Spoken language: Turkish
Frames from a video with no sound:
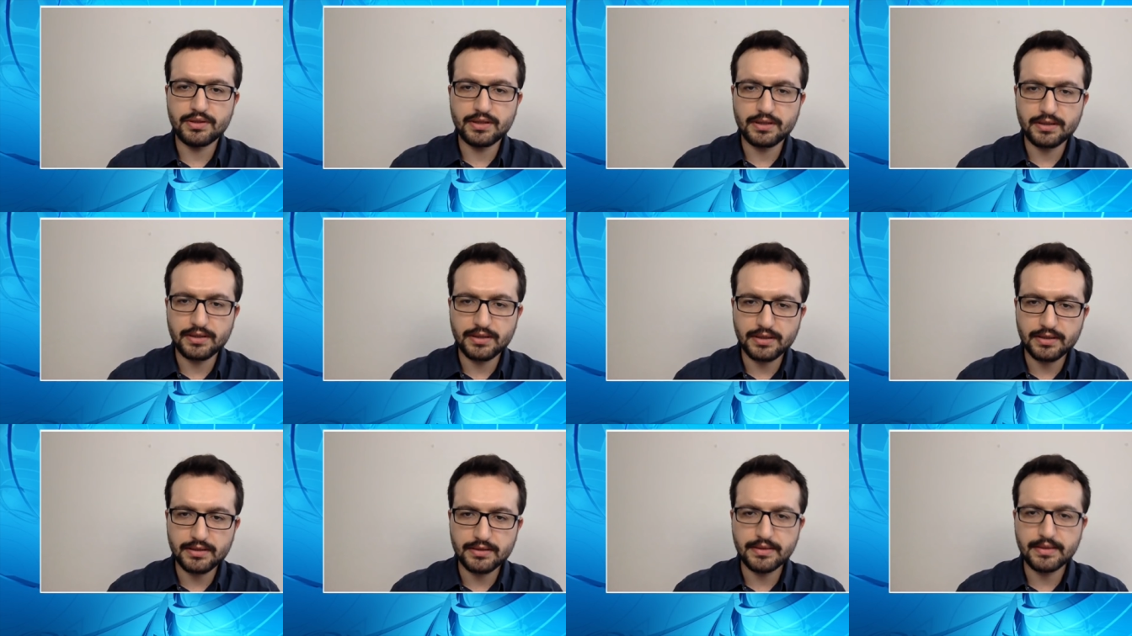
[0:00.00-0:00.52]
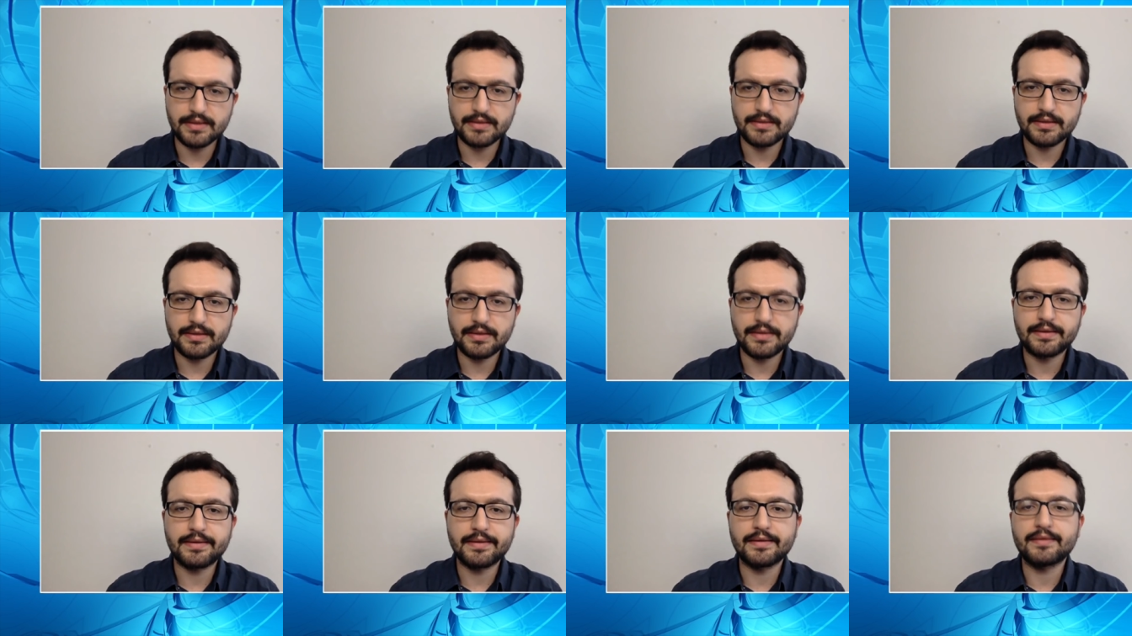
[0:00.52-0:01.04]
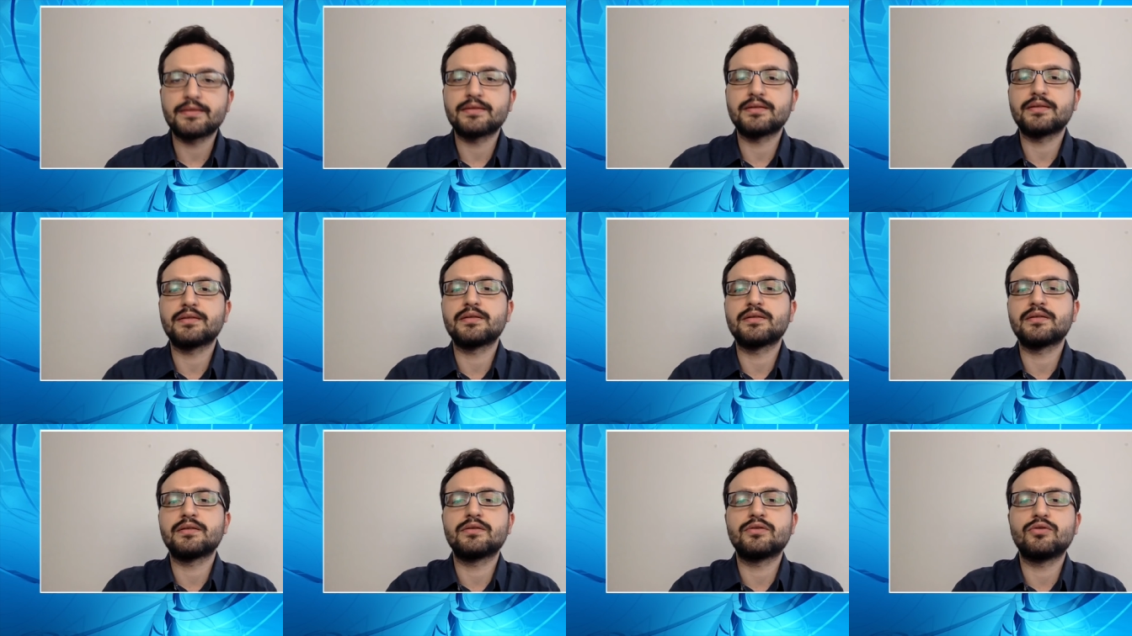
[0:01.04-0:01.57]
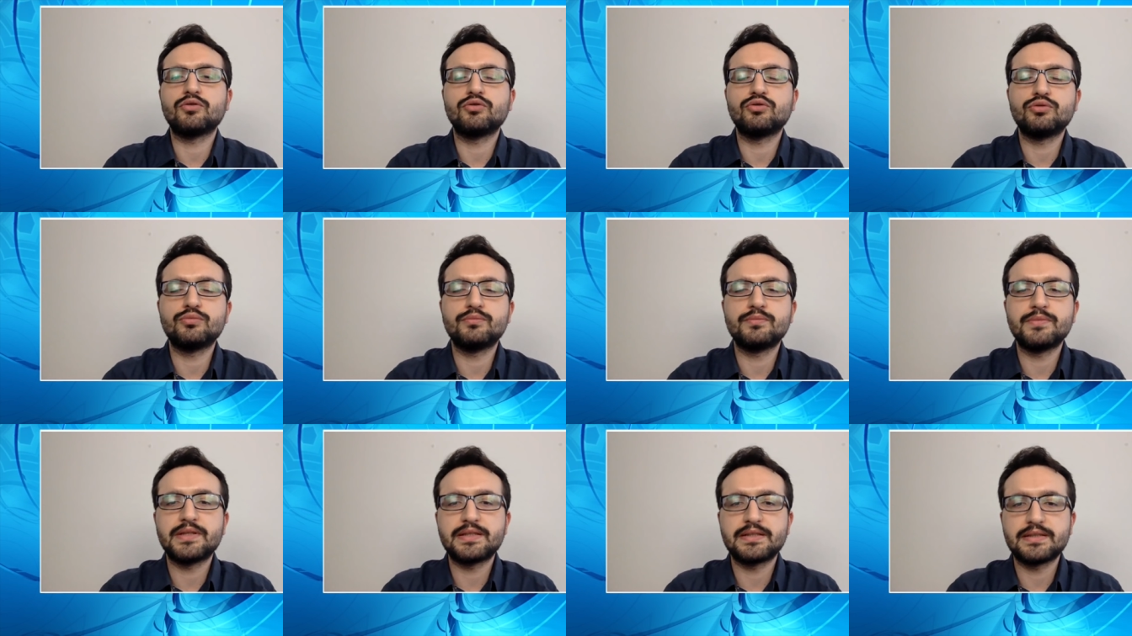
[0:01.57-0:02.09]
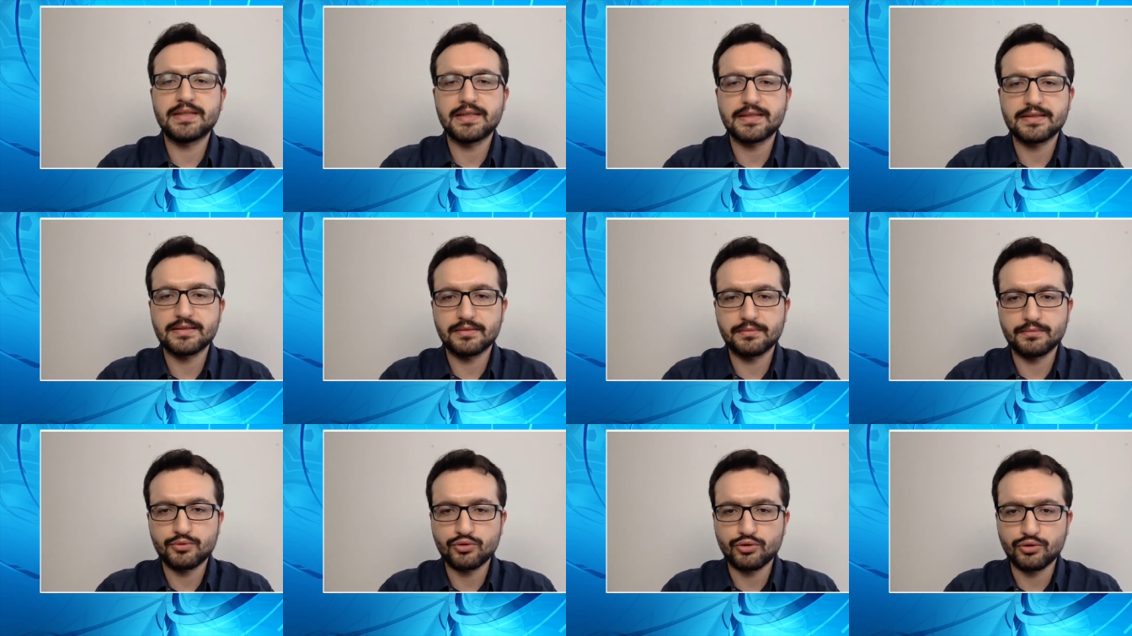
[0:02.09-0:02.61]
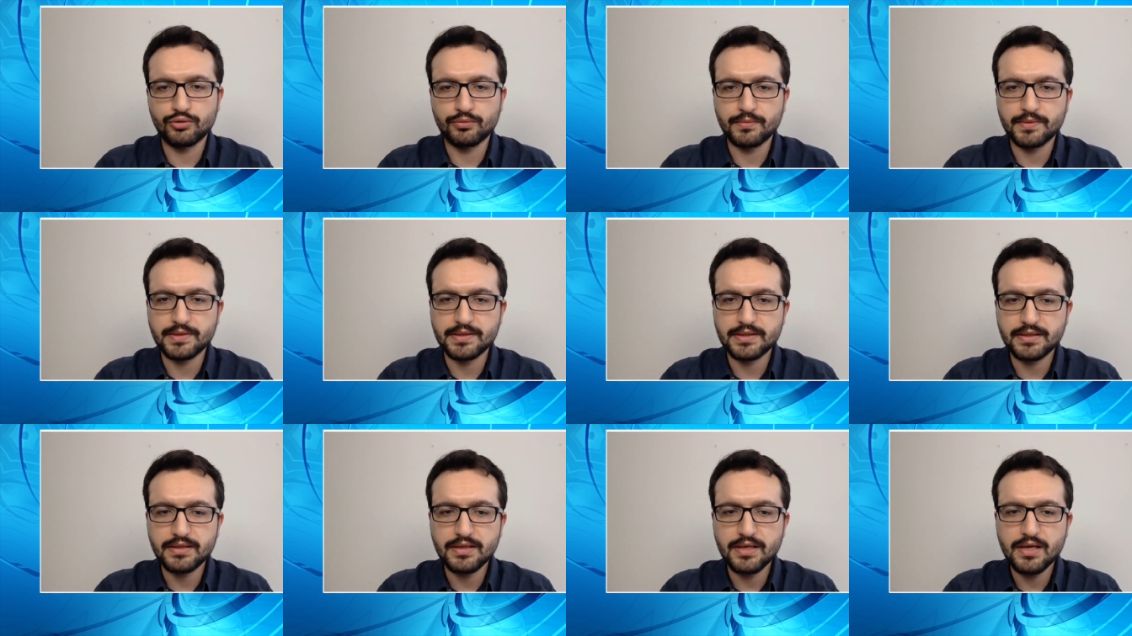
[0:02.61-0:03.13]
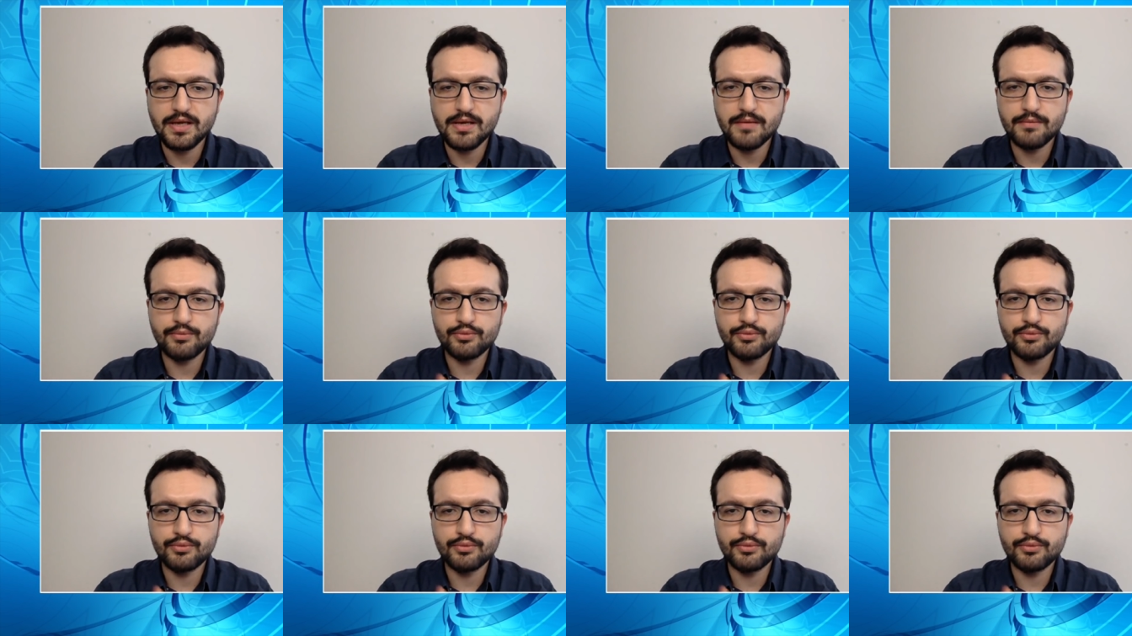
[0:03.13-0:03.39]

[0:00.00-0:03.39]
eden yani tekrar eden e, ölümlerin yazılmış olması.